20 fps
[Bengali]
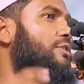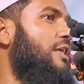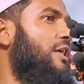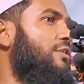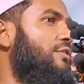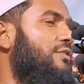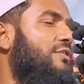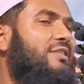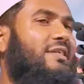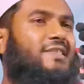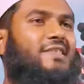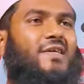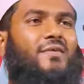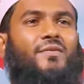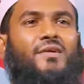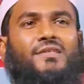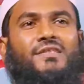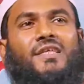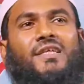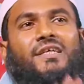ভোট প্রচার করতেছে
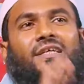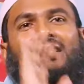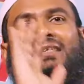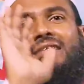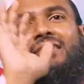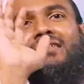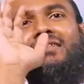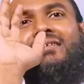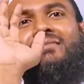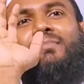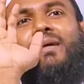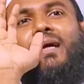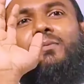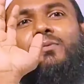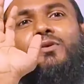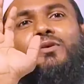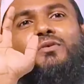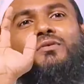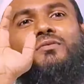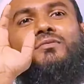বলছে
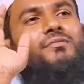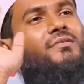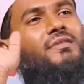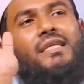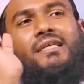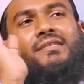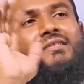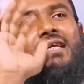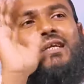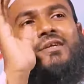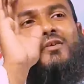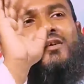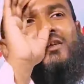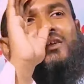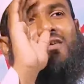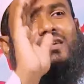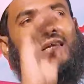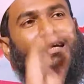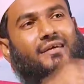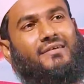মামু টেনশন
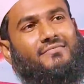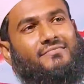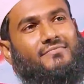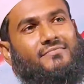করিও না